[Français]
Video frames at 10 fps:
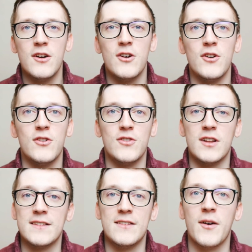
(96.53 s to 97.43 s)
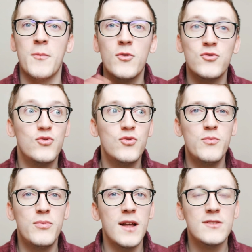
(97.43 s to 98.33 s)
Euh, voilà, c'est vraiment
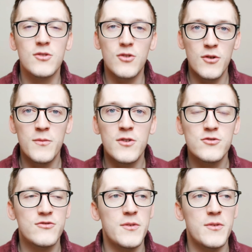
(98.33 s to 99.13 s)
tout plein de romans.